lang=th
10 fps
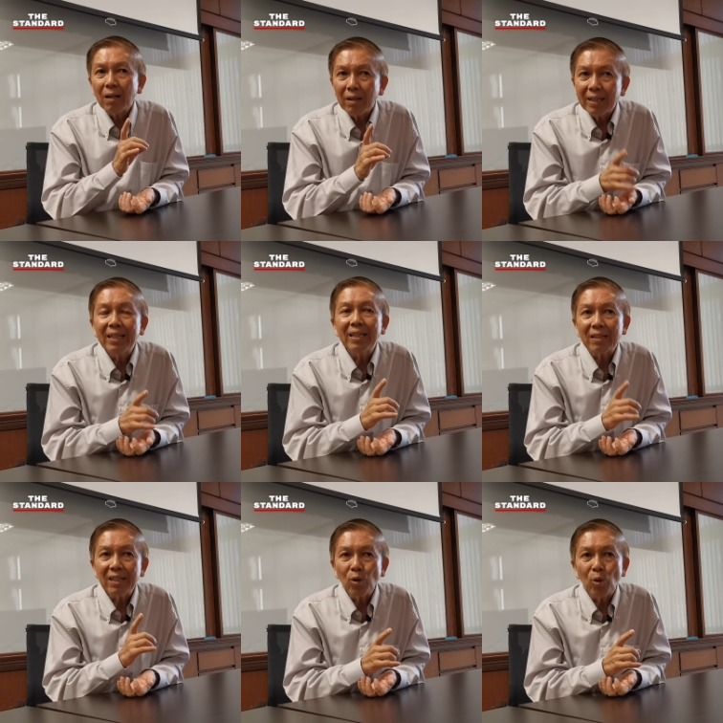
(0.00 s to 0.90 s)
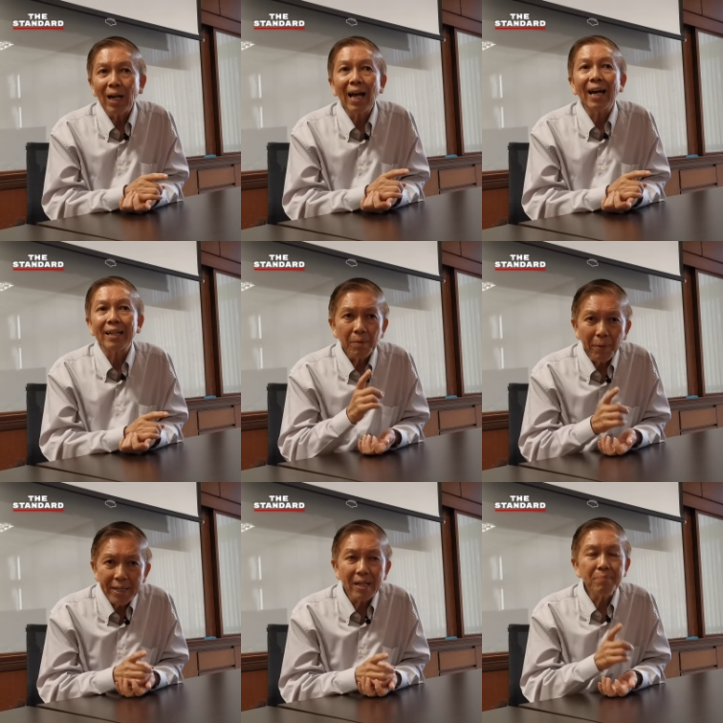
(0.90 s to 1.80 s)
กรณีอย่างที่โคราช
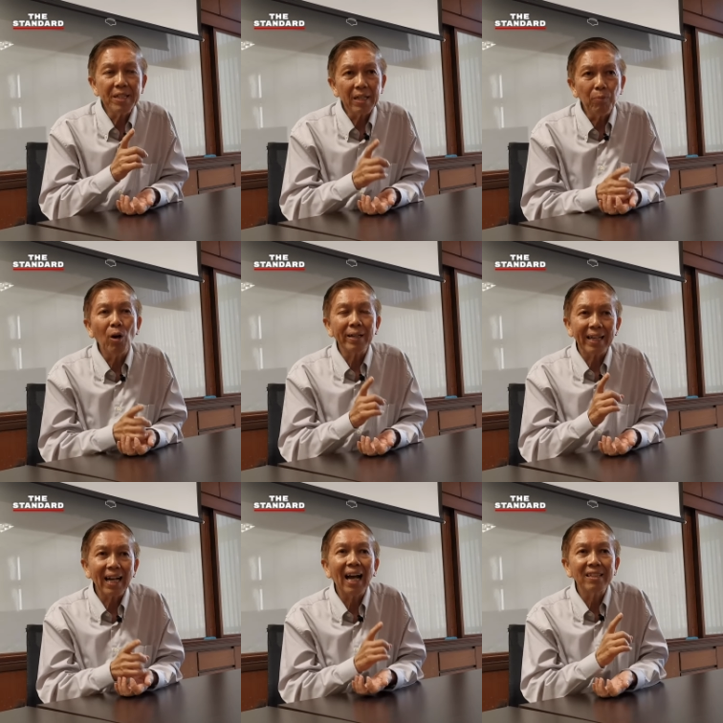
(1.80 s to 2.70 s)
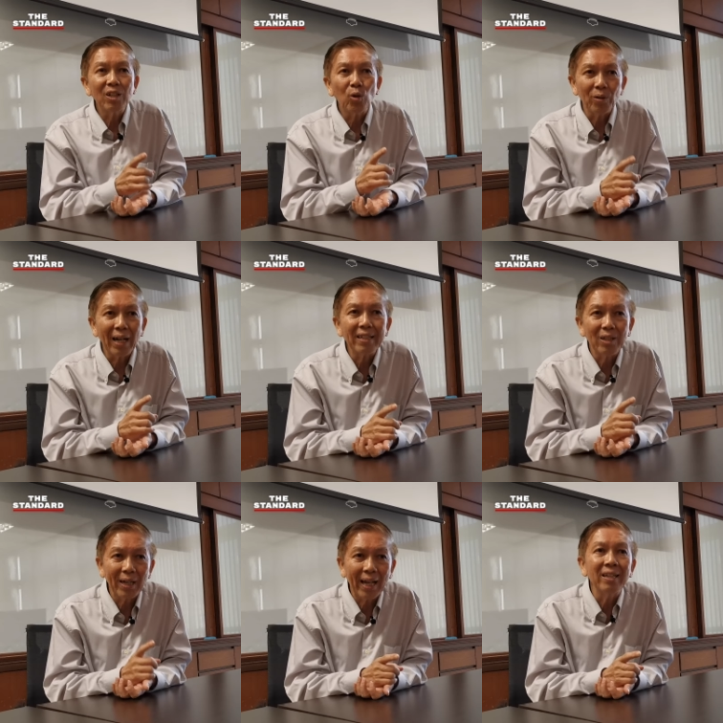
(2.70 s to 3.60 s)
ไม่ได้มีเฉพาะในค่ายที่โคราช
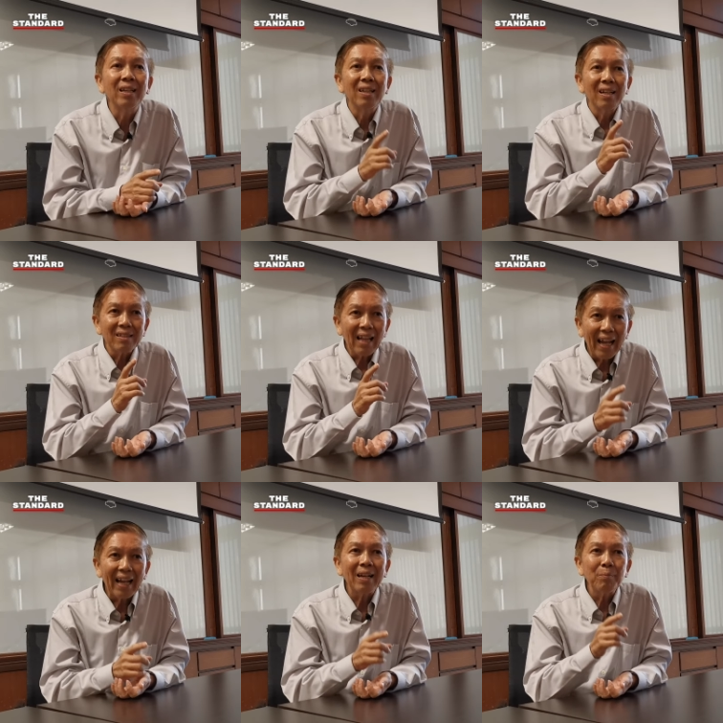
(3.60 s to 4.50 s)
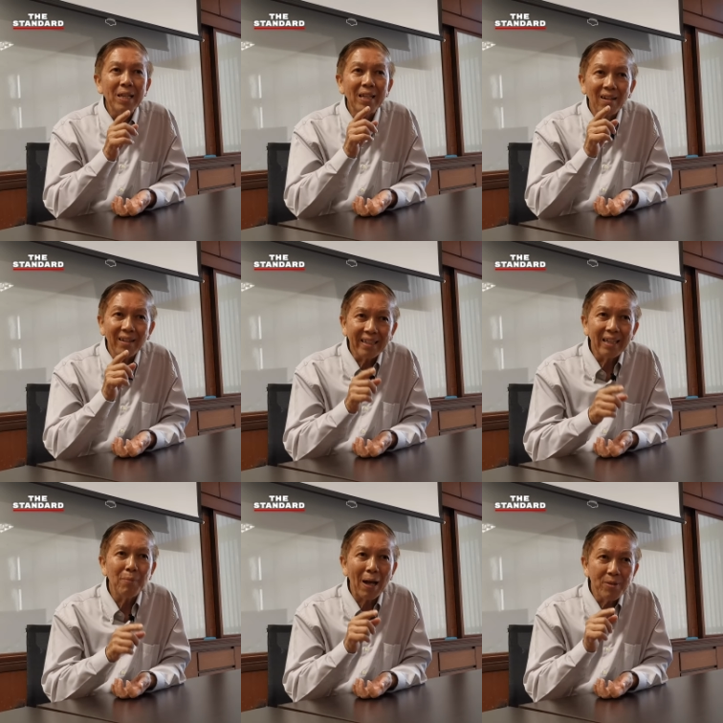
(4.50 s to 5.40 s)
เท่านั้นแต่มีกรณี
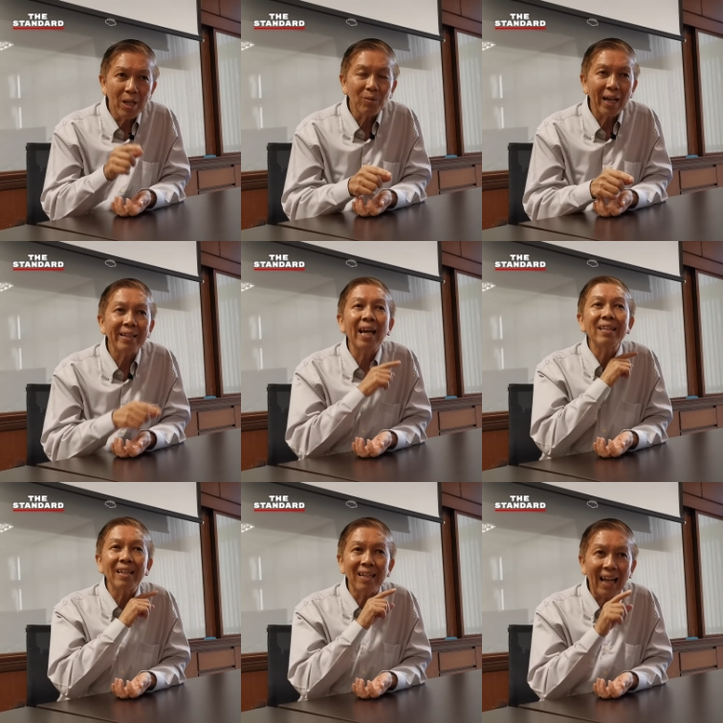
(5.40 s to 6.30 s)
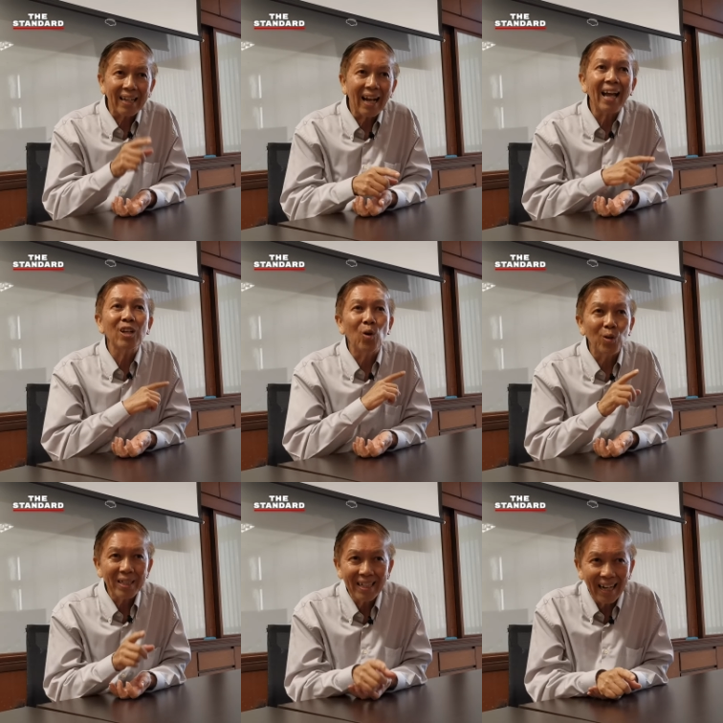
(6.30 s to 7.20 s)
แบบเดียวกันในอีกหลายค่ายขอ
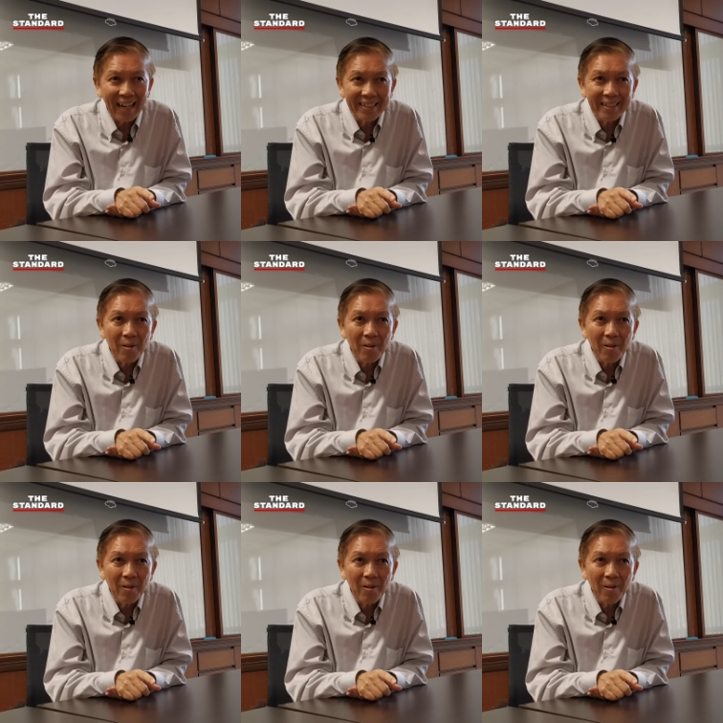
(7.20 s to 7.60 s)
งทหาร